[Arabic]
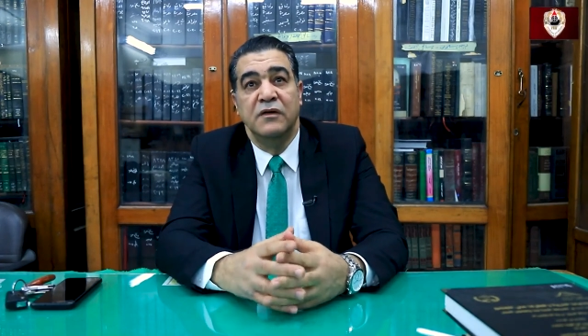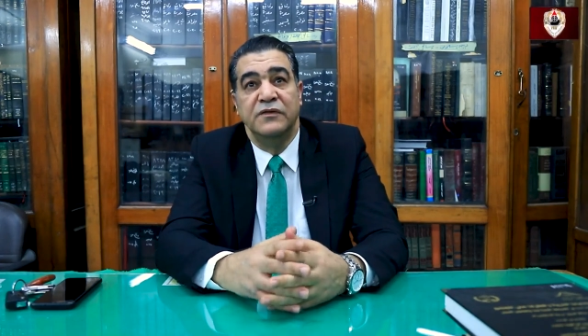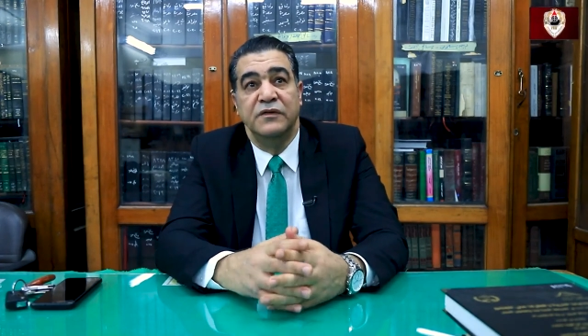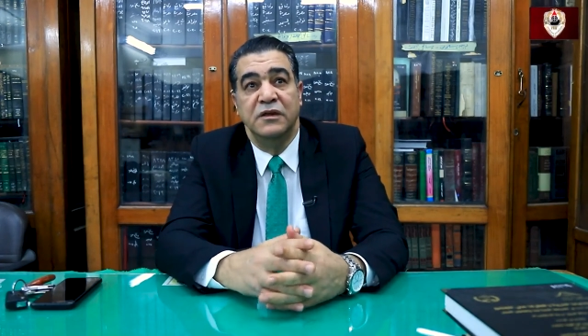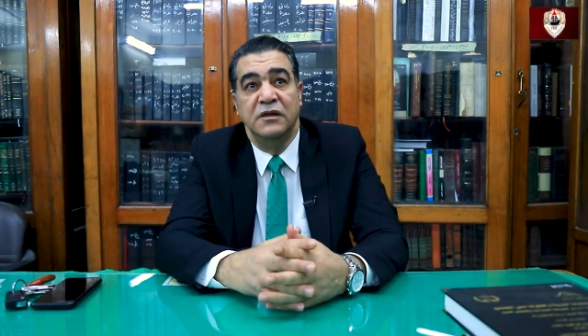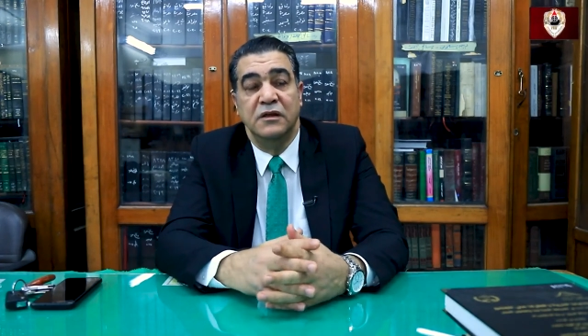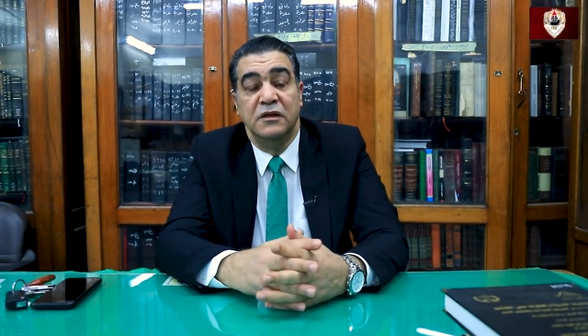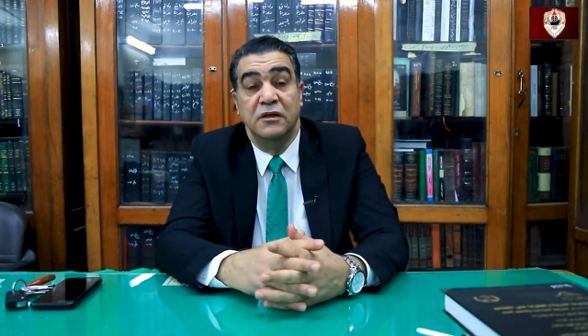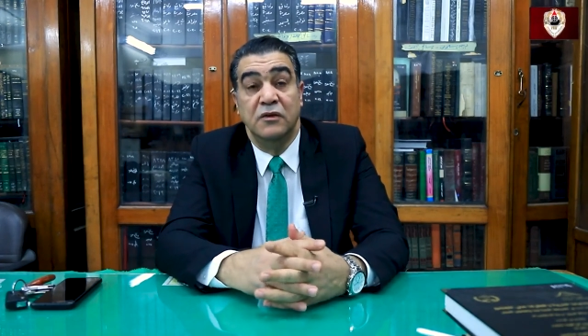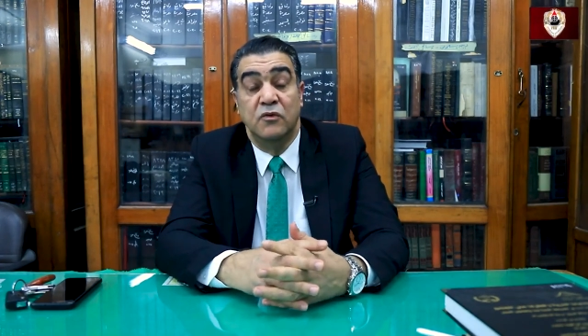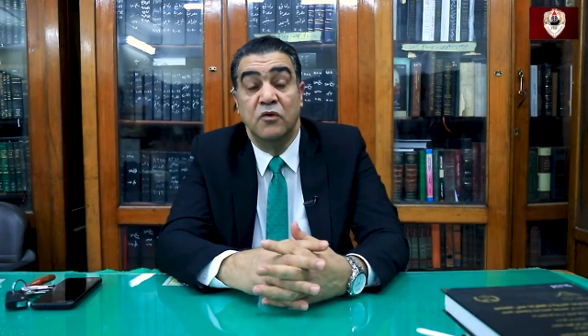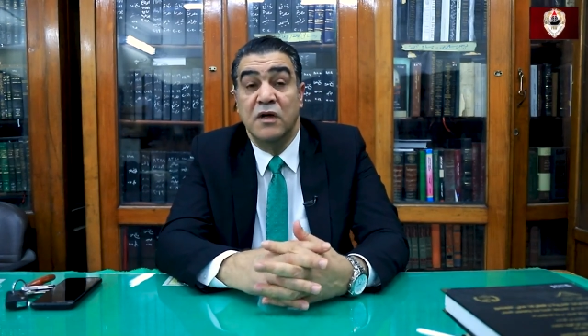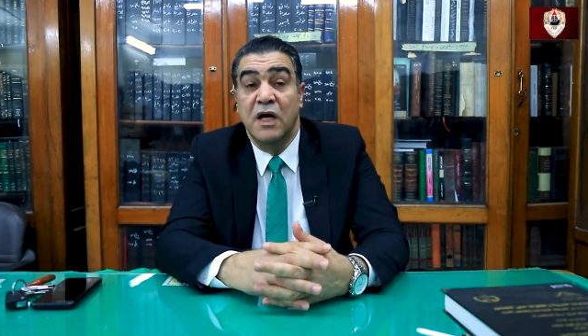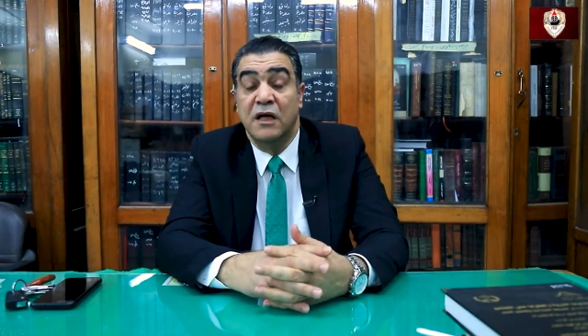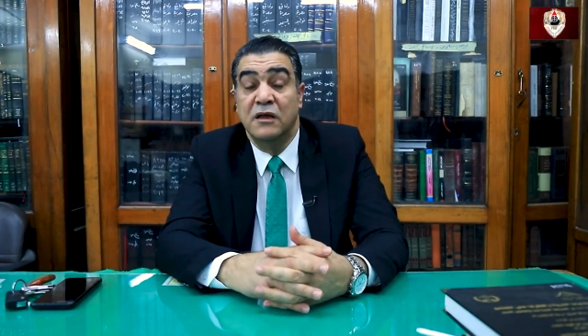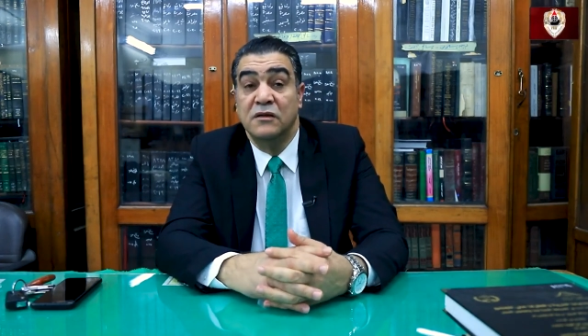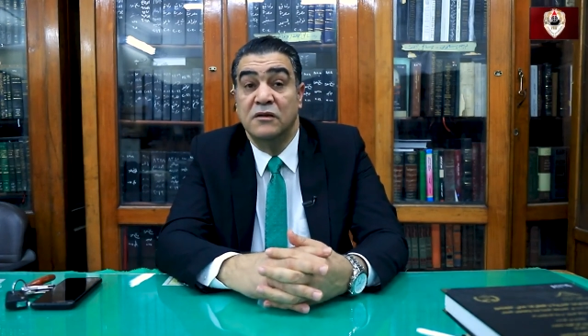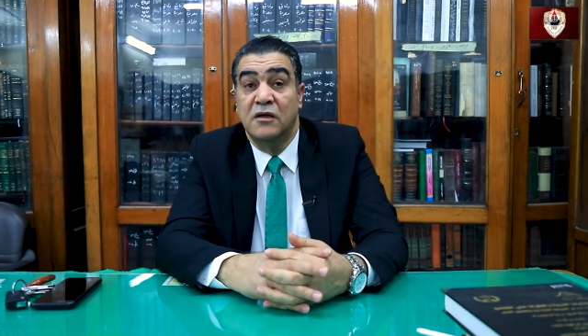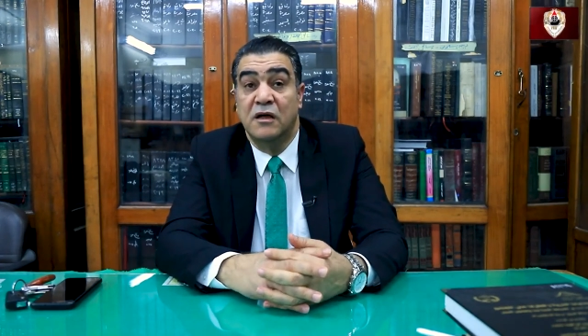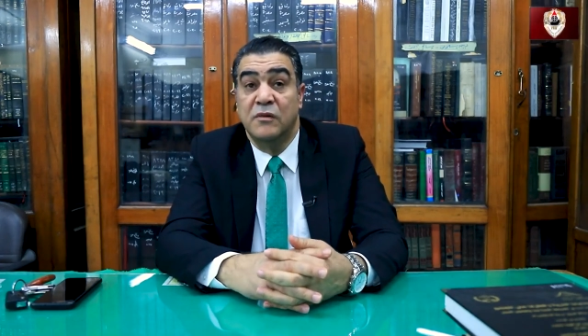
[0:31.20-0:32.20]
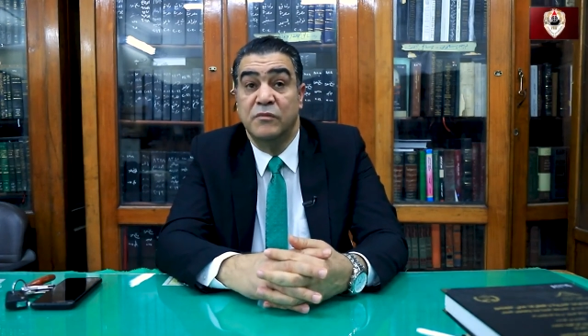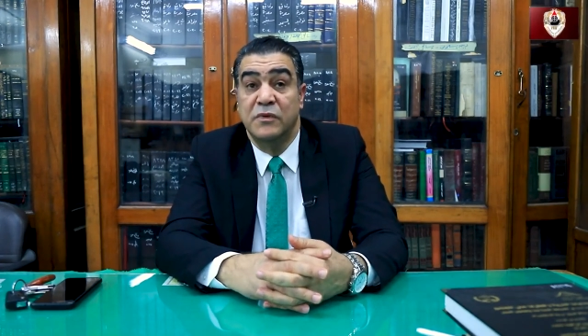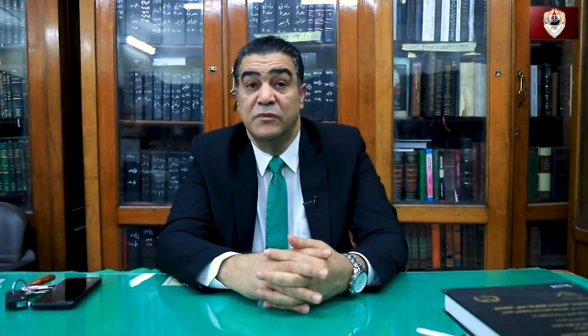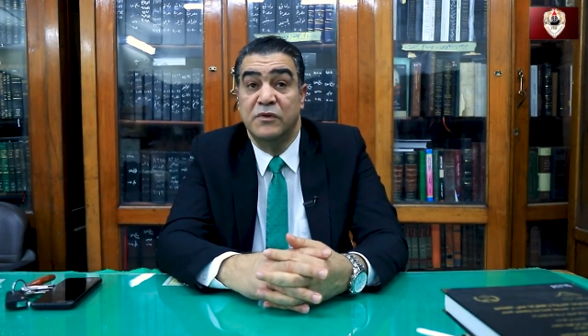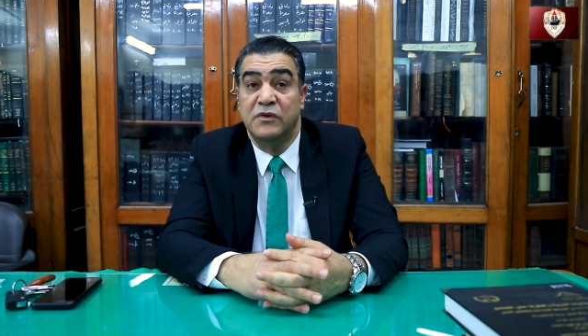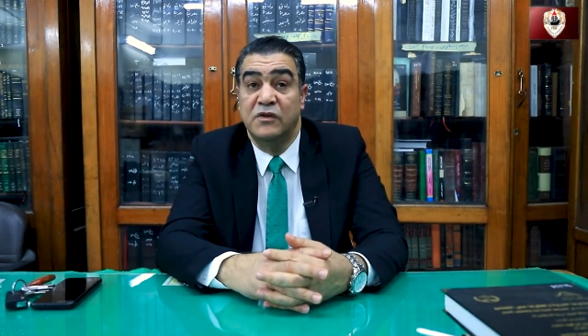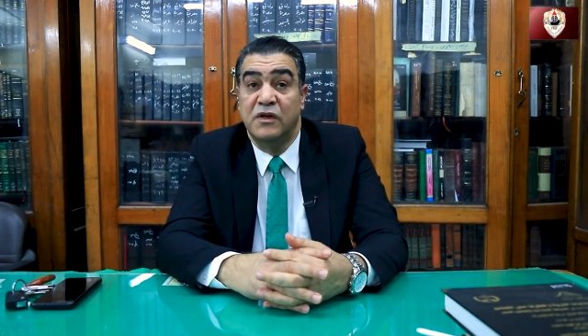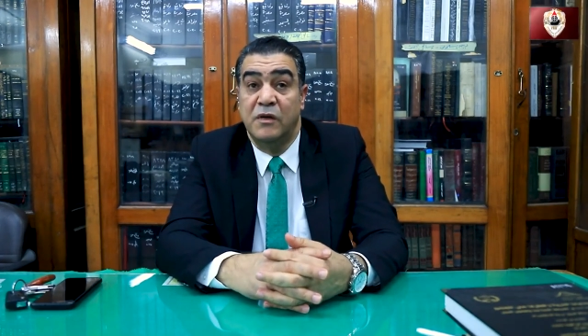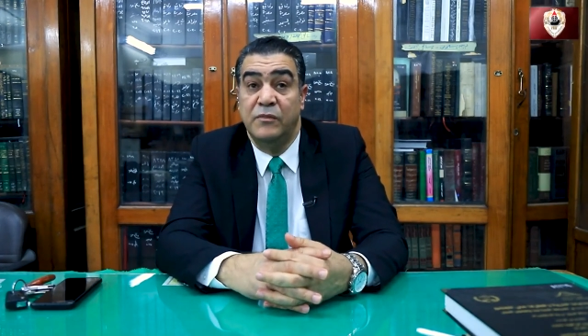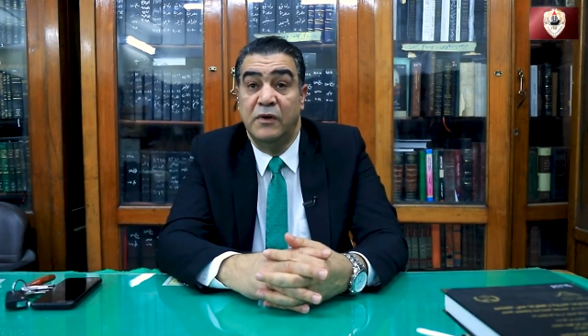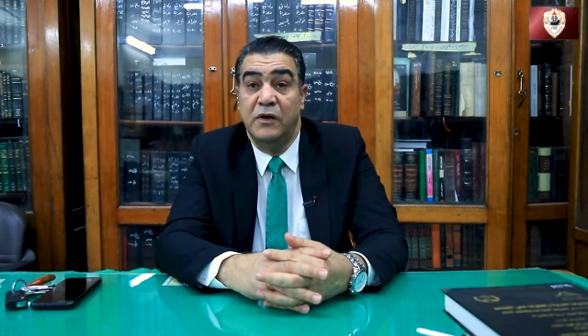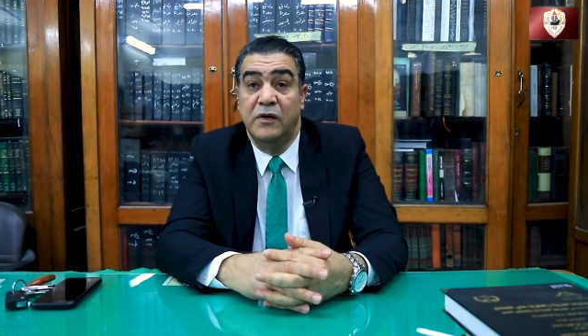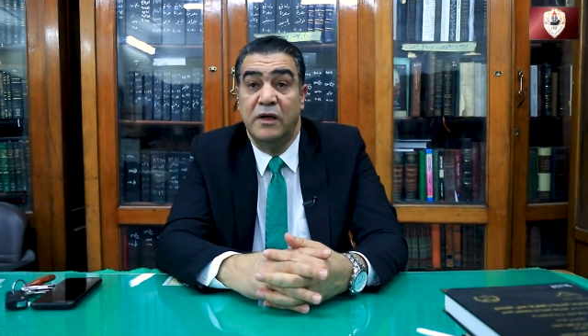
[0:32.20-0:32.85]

في جنح الضرب بالطبع